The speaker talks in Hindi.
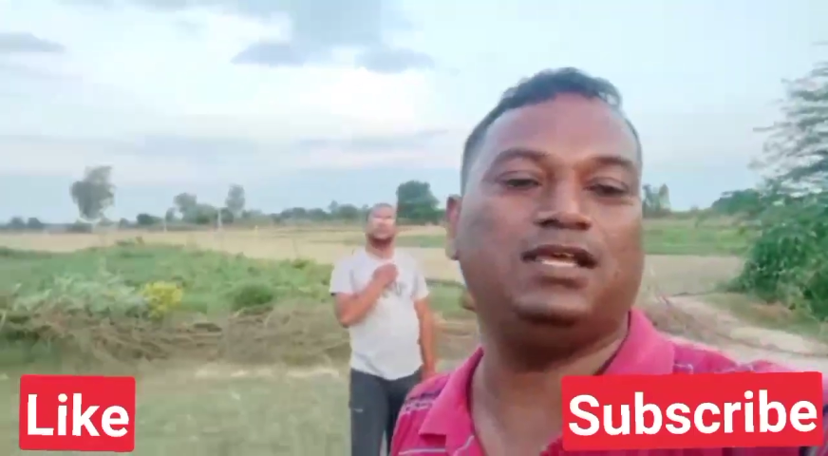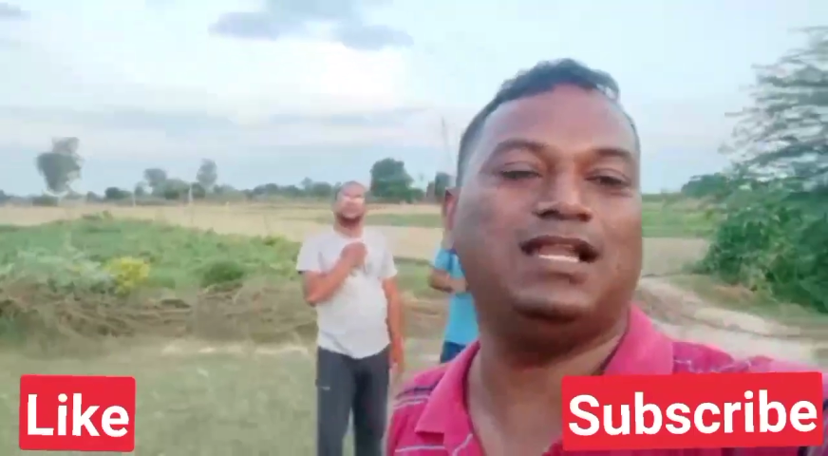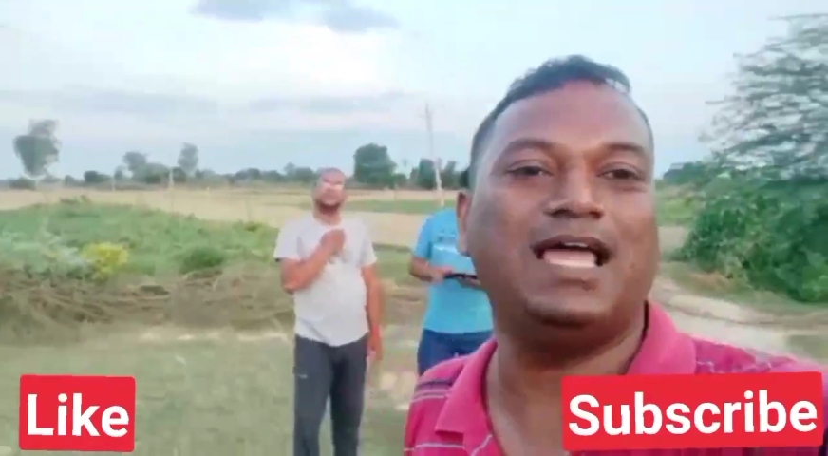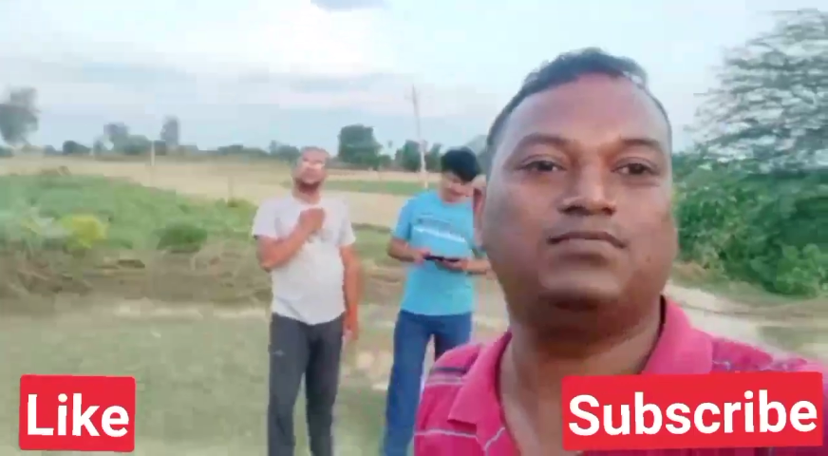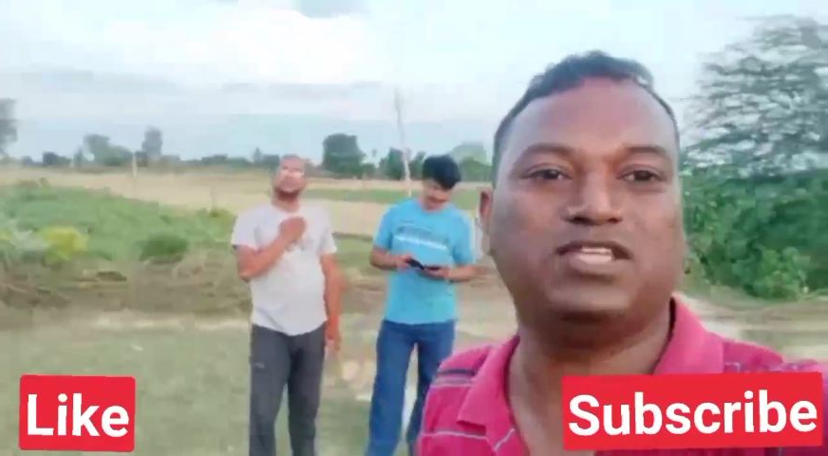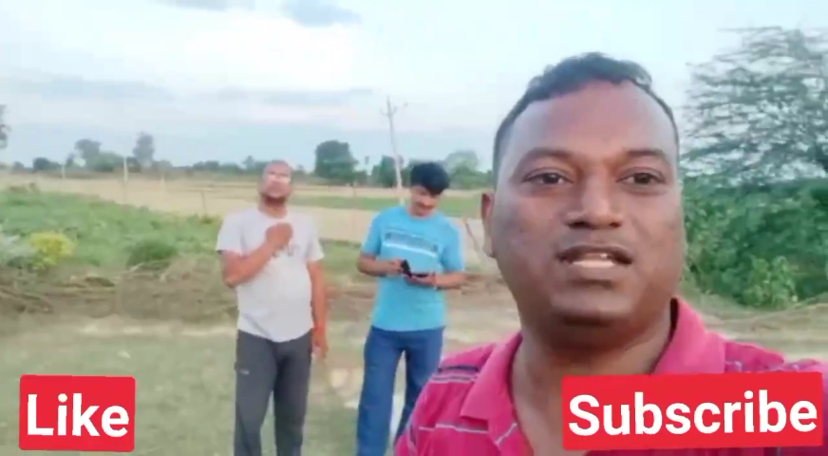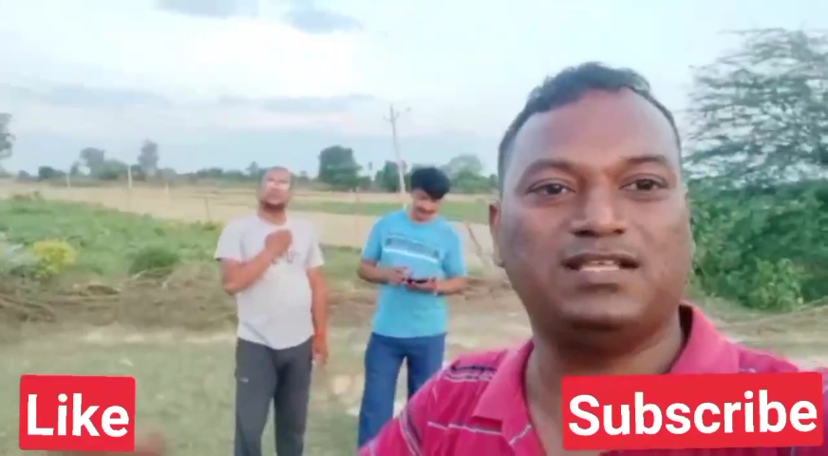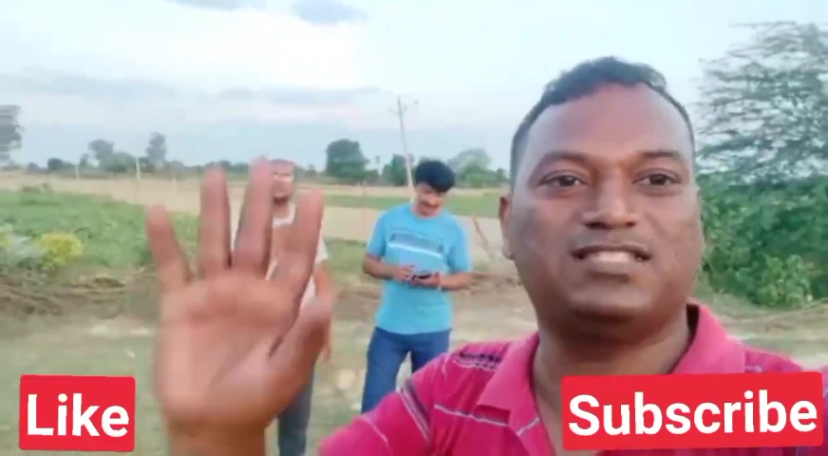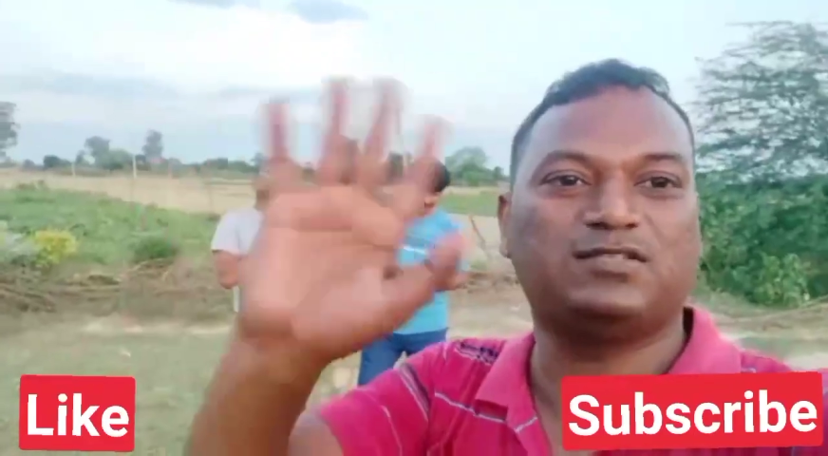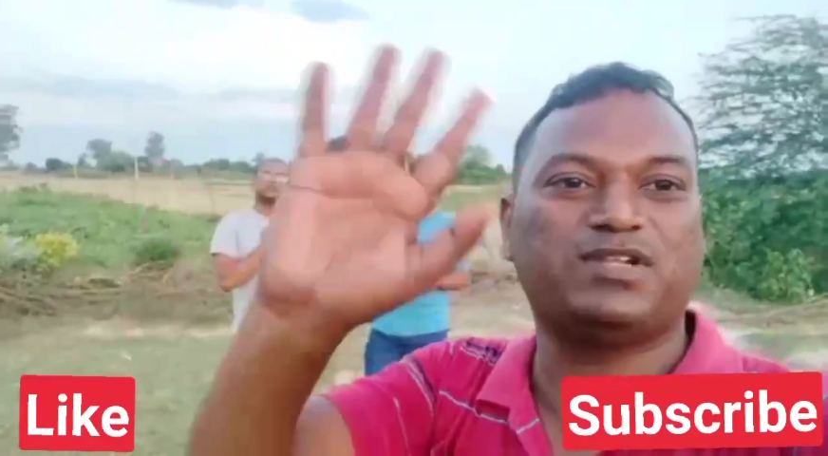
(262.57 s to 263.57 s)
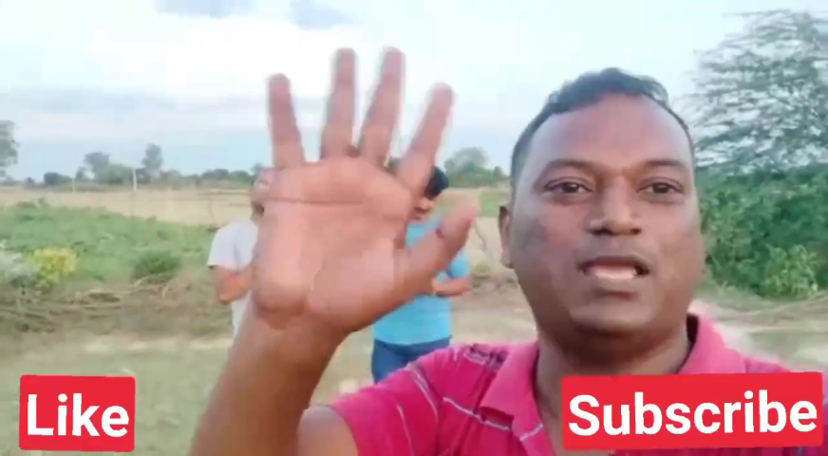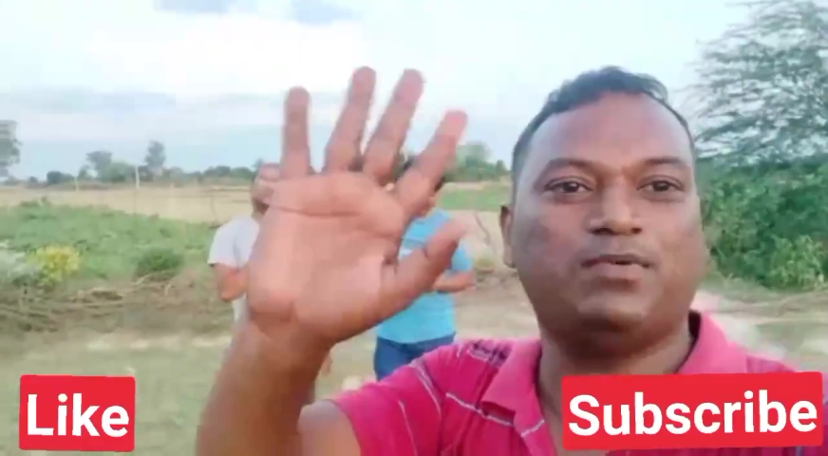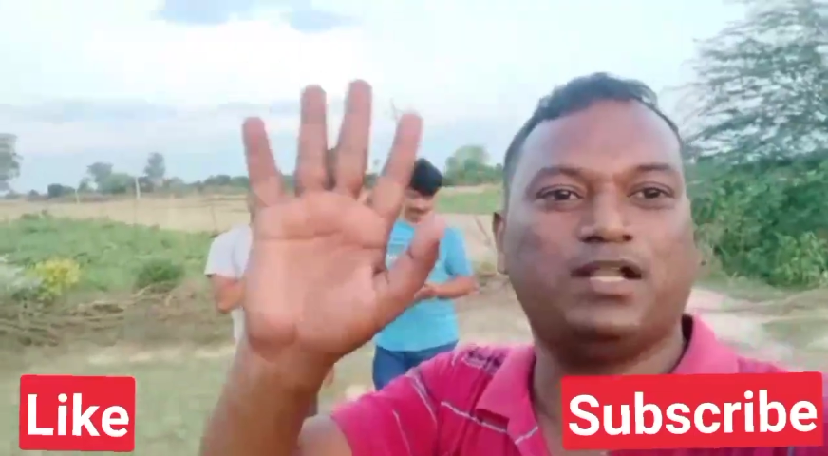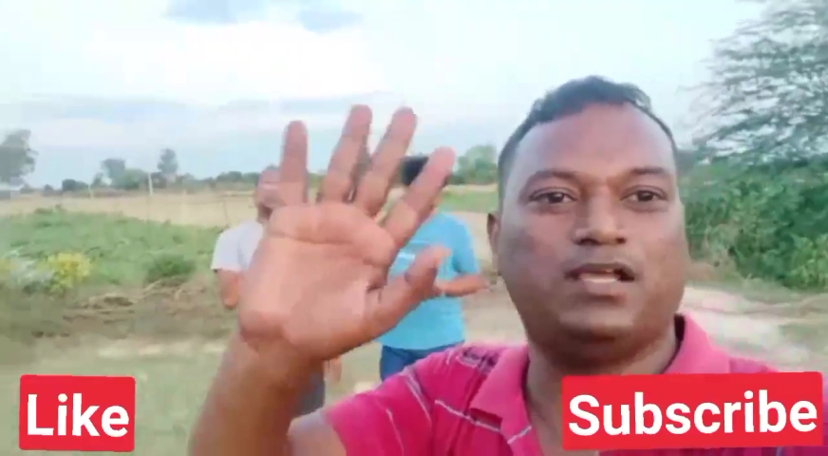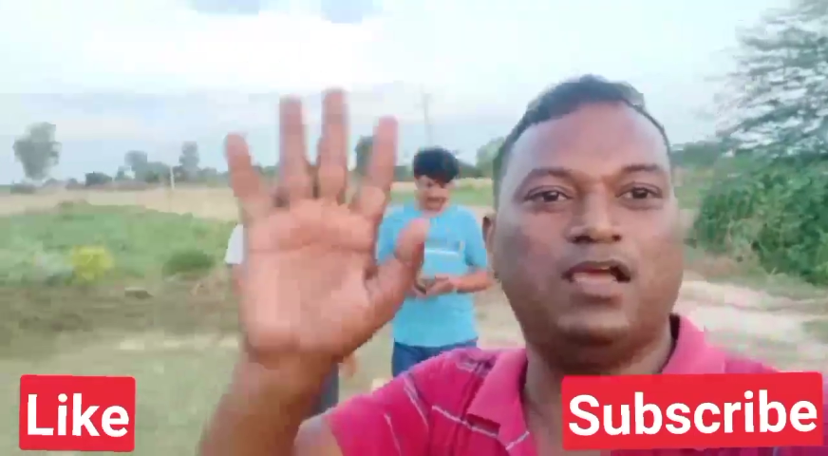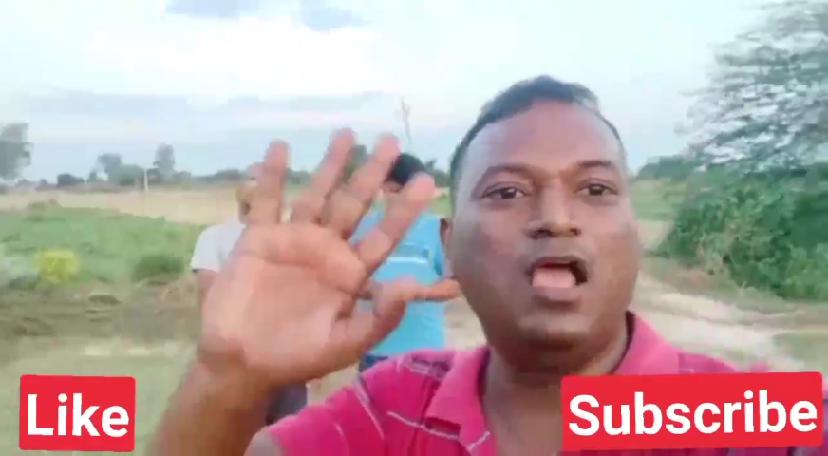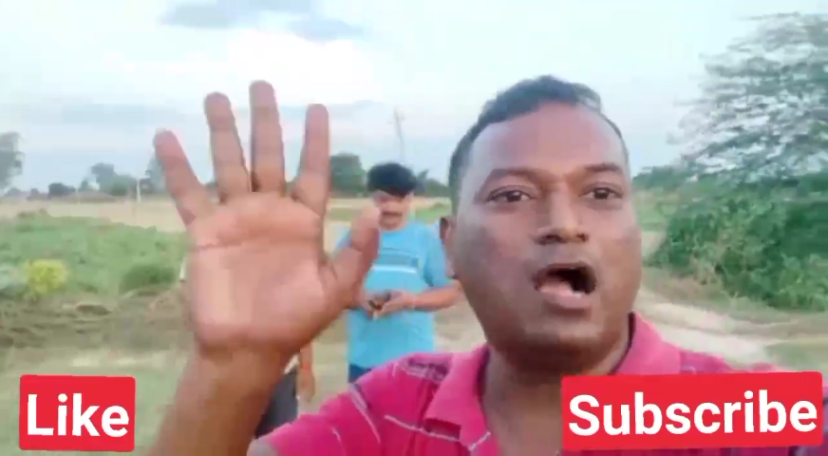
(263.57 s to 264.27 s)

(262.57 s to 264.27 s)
लाइक शेयर एंड सब्सक्राइब करें